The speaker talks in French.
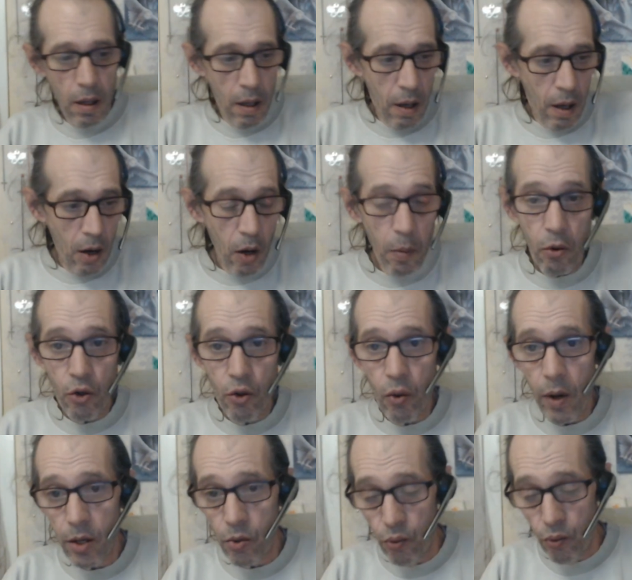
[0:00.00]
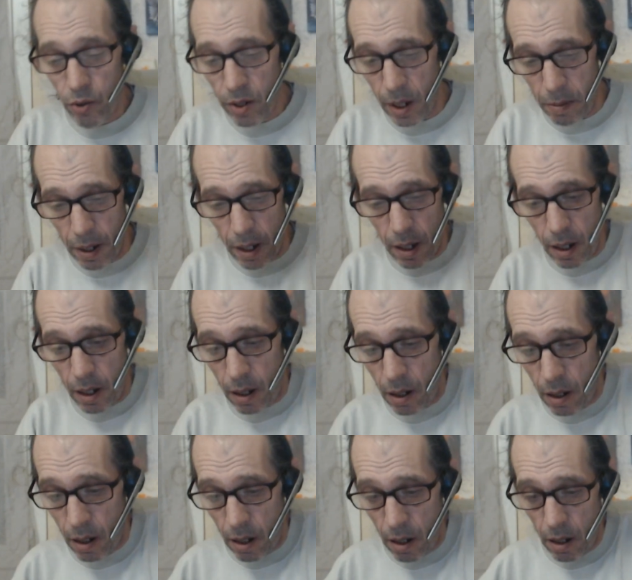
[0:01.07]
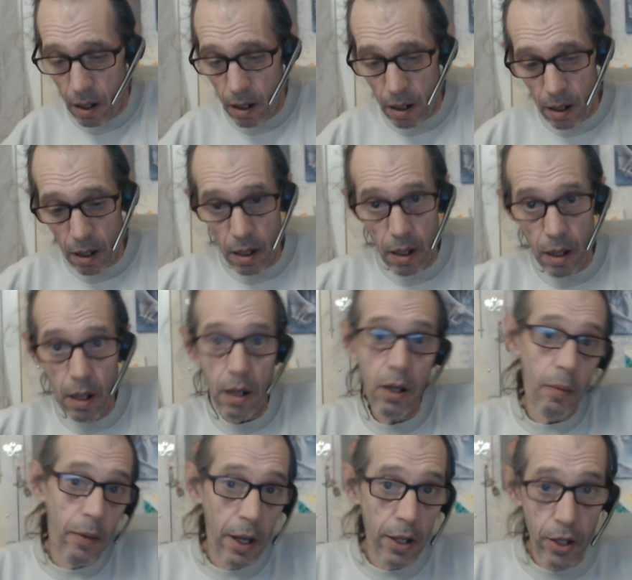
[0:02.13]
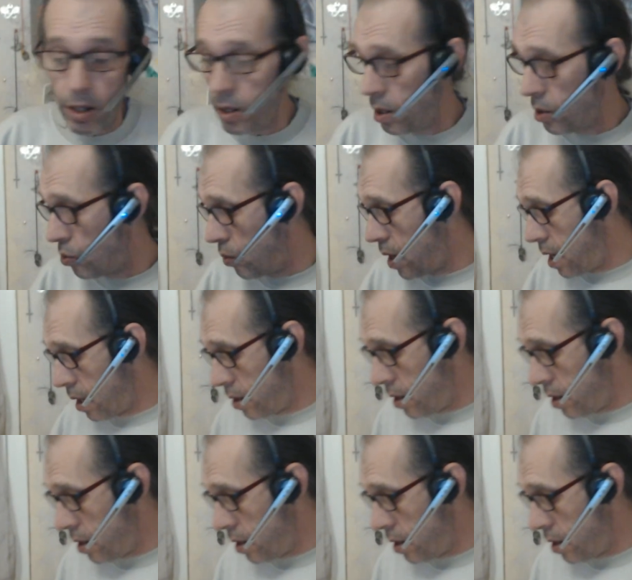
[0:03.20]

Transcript: Alors bonjour à tous, et eh ben euh, comme lundi, hein, tous les lundis,